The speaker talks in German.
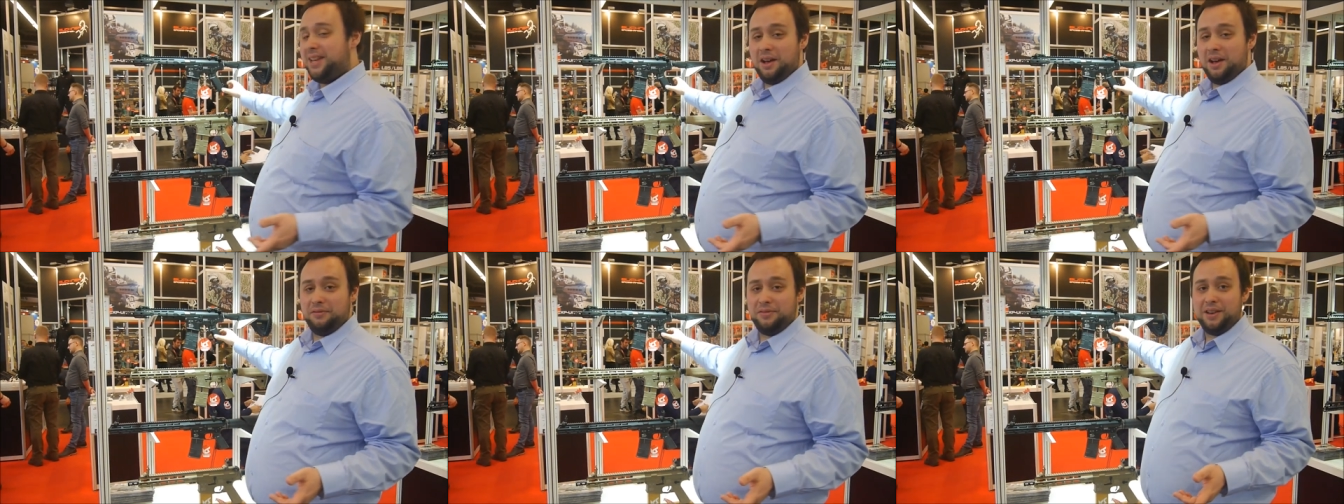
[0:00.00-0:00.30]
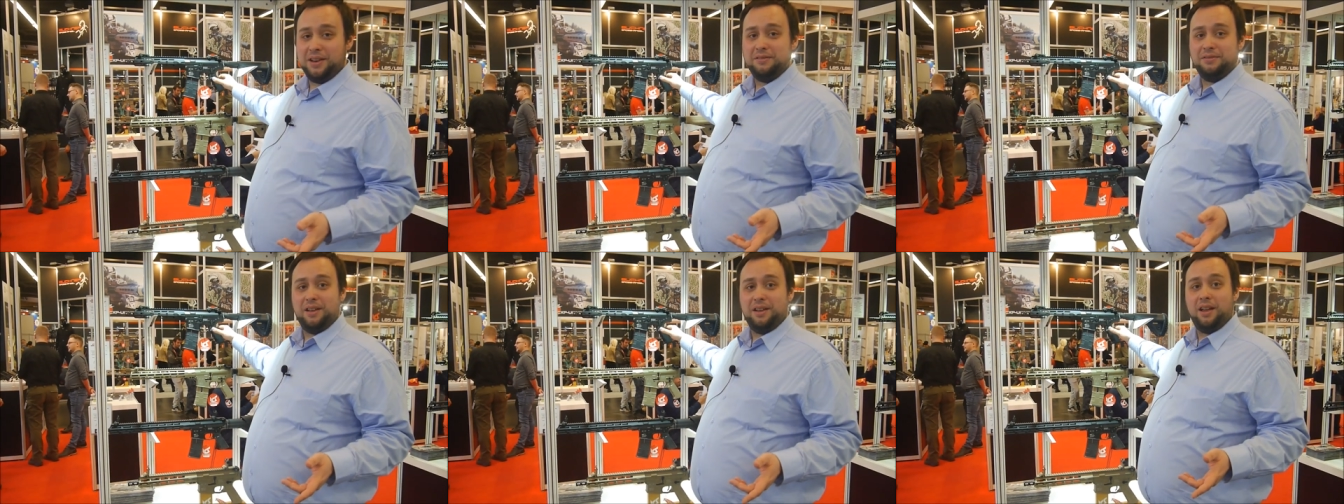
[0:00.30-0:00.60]
hier
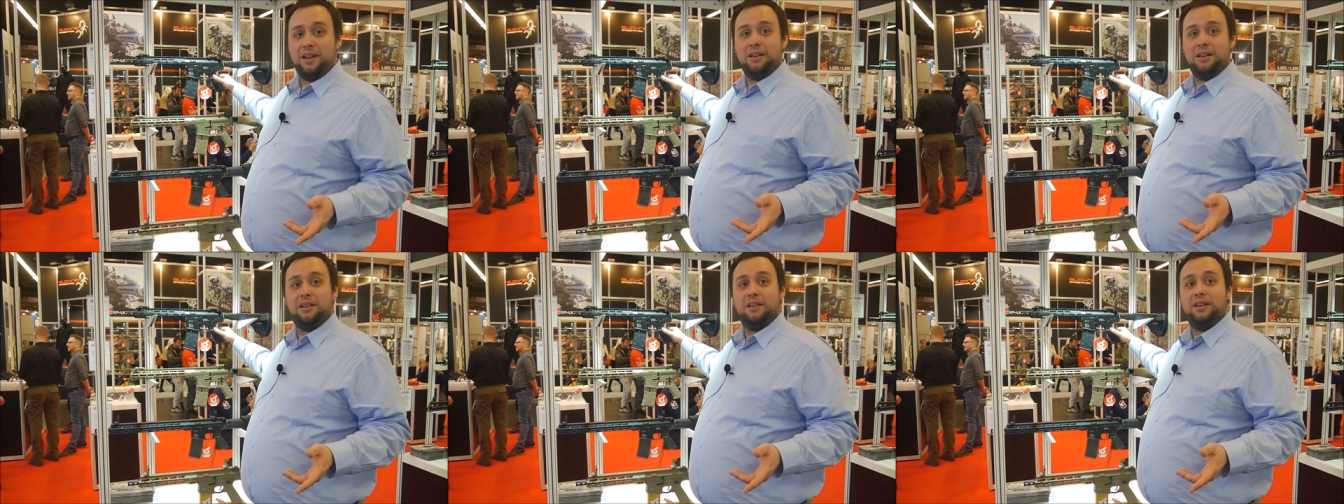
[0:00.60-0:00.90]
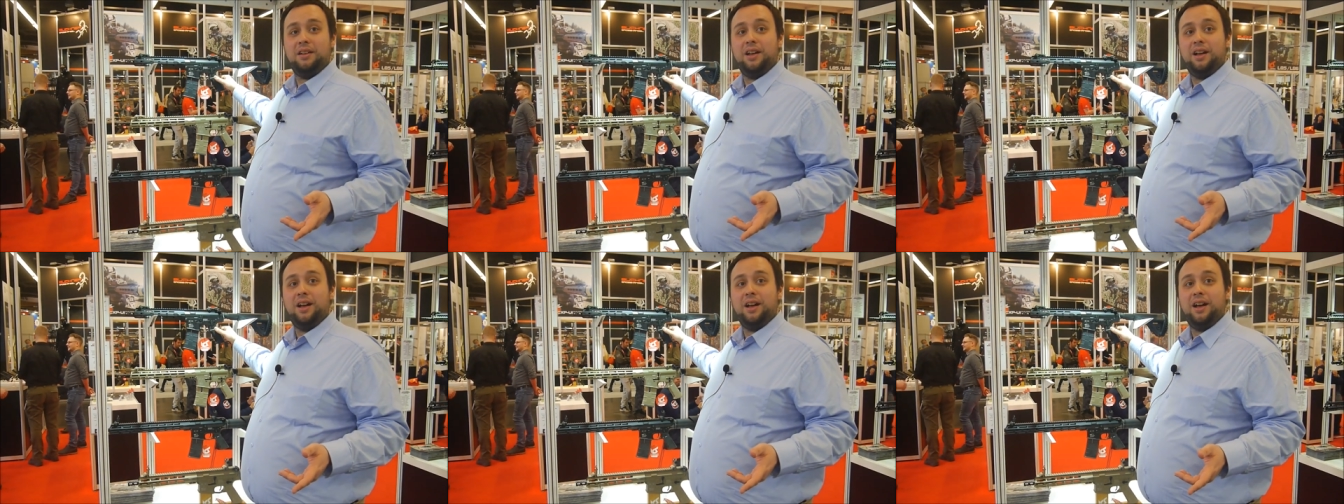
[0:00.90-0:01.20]
auf jeden Fall...
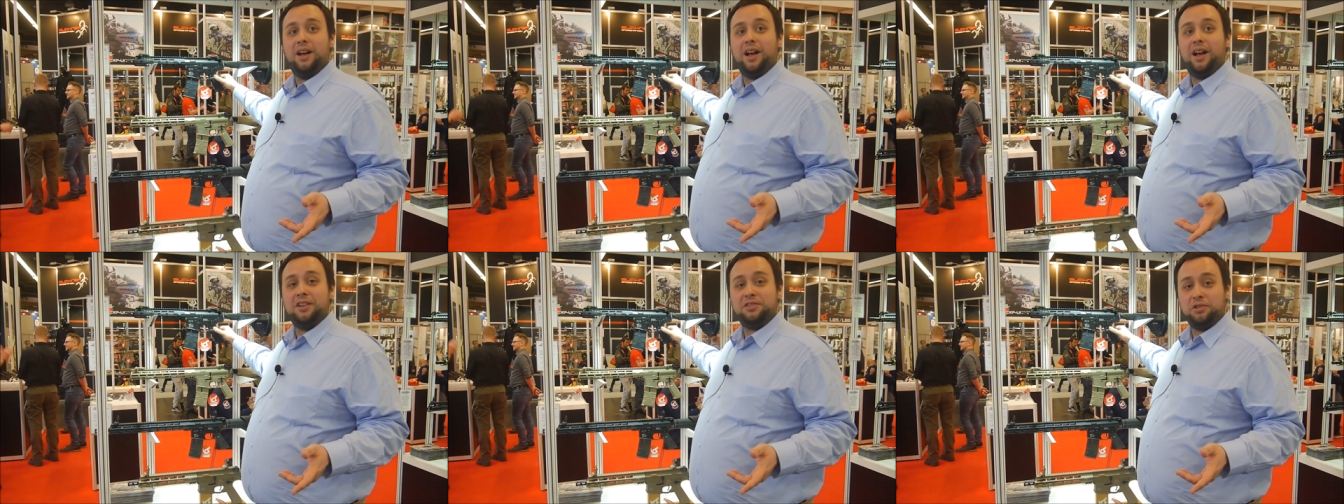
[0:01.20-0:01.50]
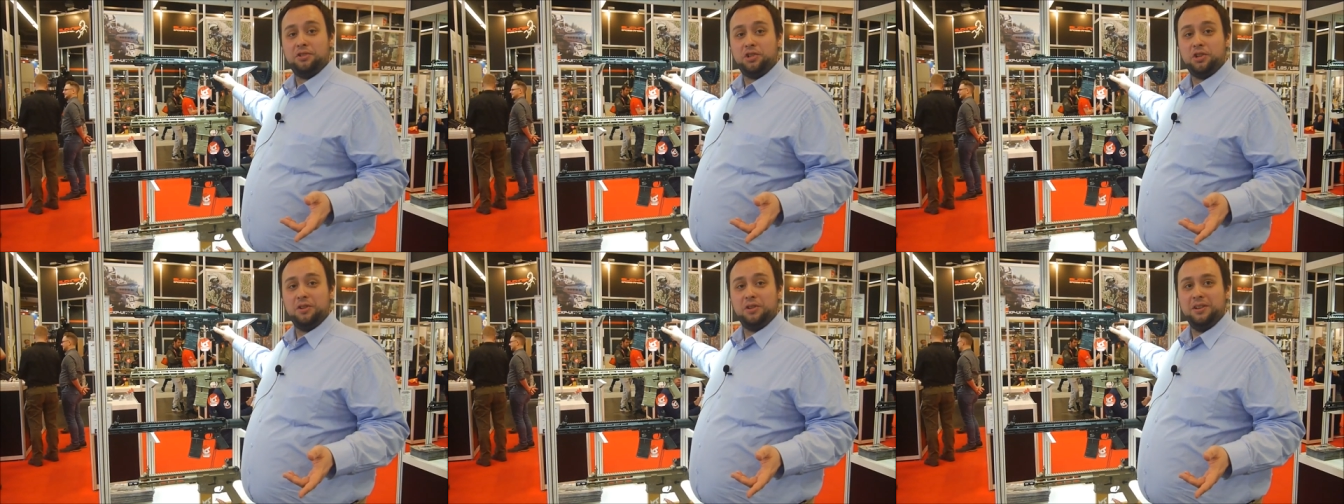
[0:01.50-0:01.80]

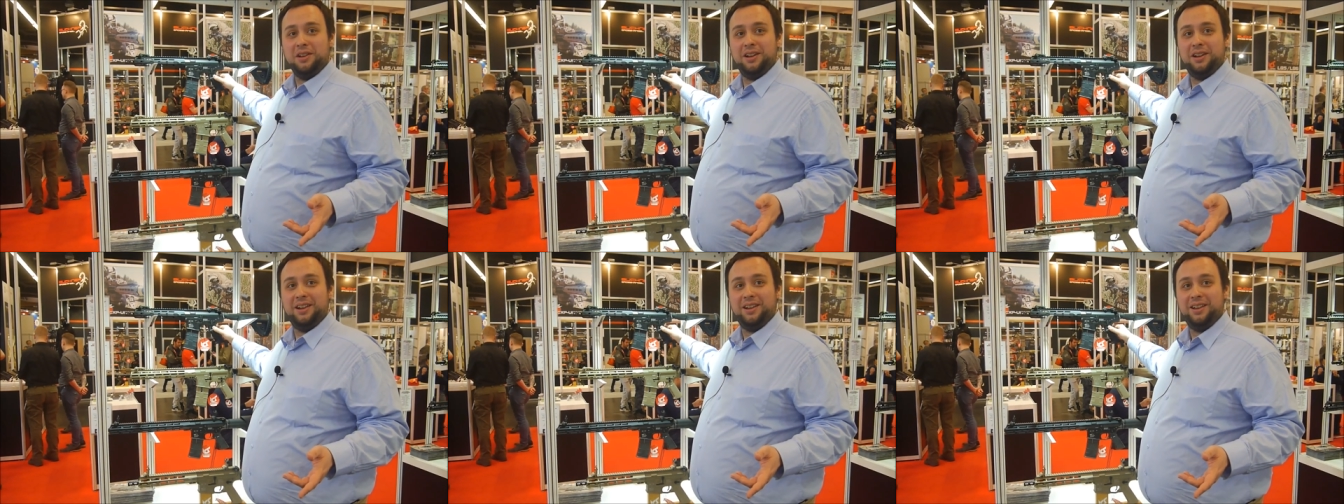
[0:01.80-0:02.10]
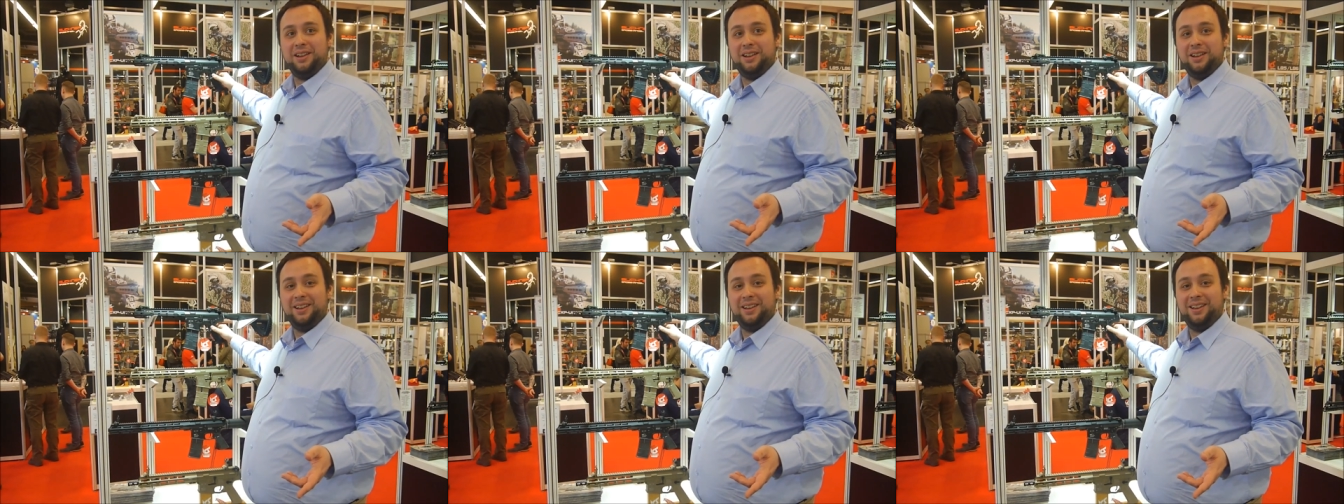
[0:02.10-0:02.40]
Hast du schon?
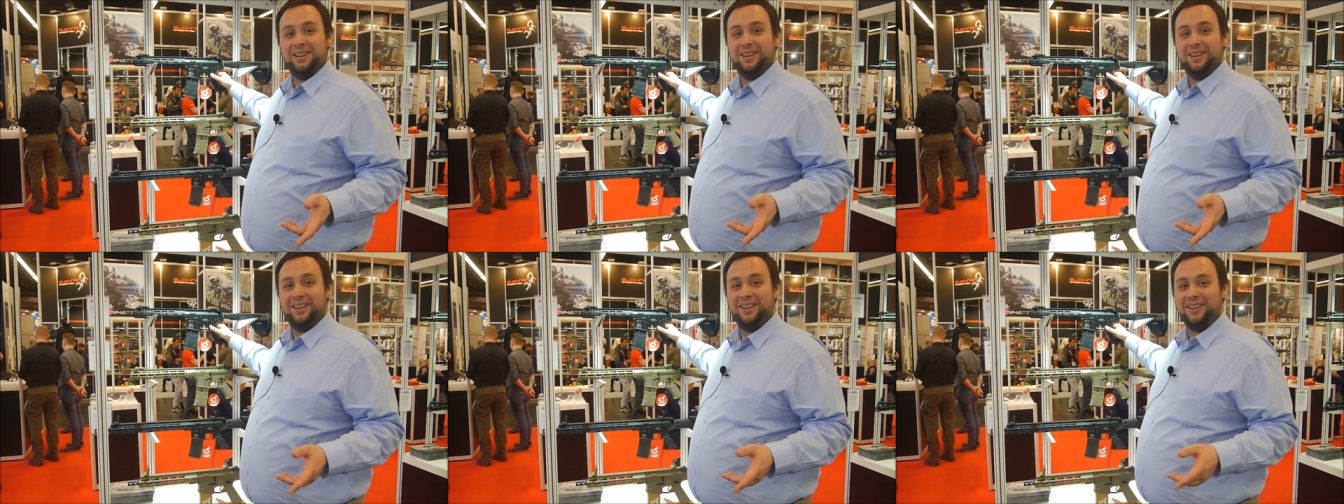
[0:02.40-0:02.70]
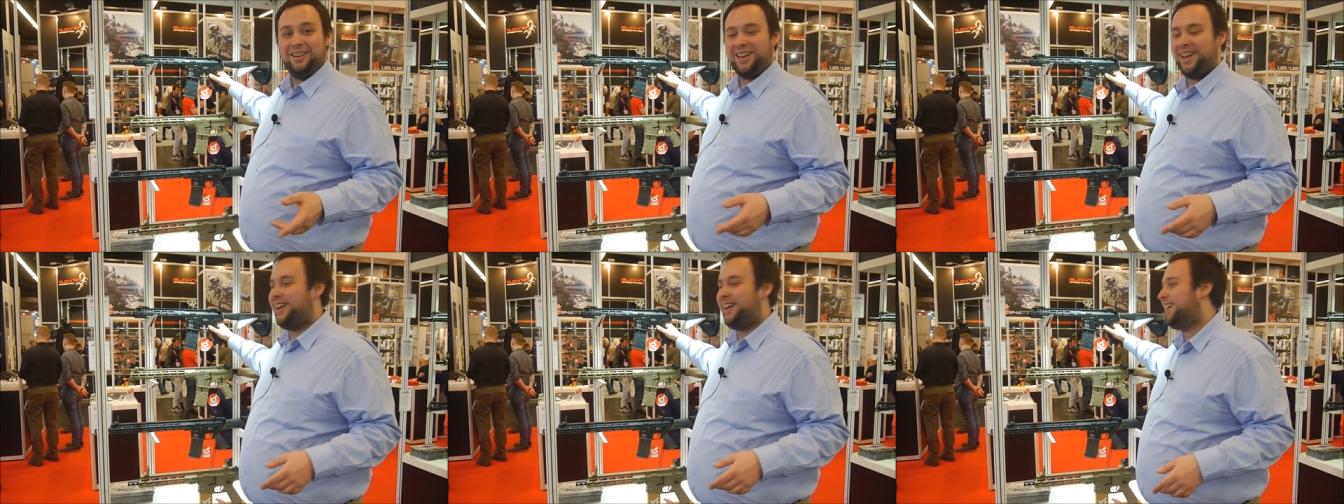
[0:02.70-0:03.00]
Nö,
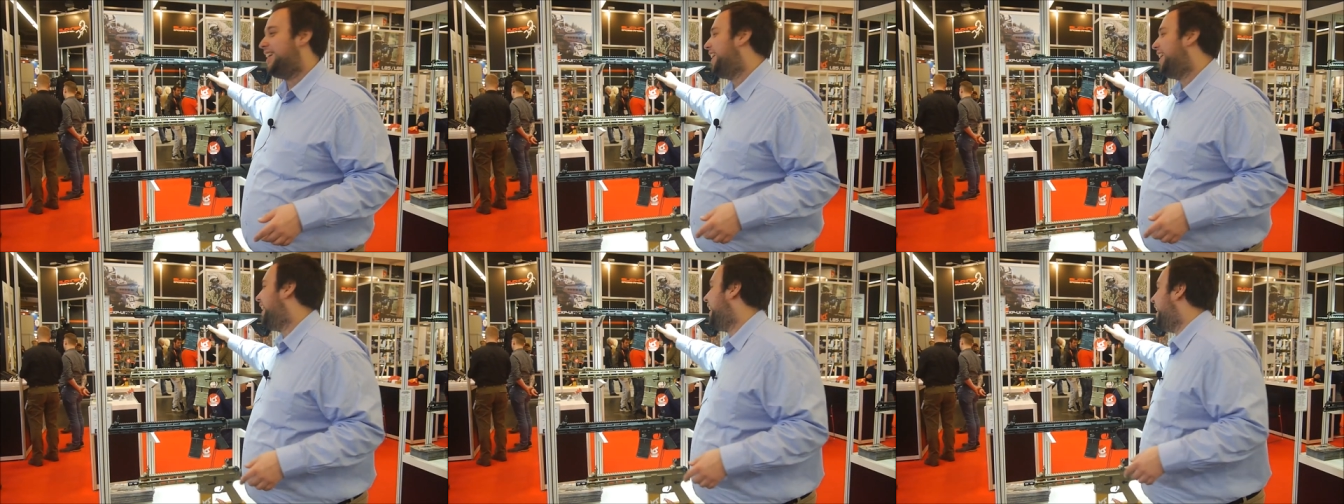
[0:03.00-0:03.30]
Okay.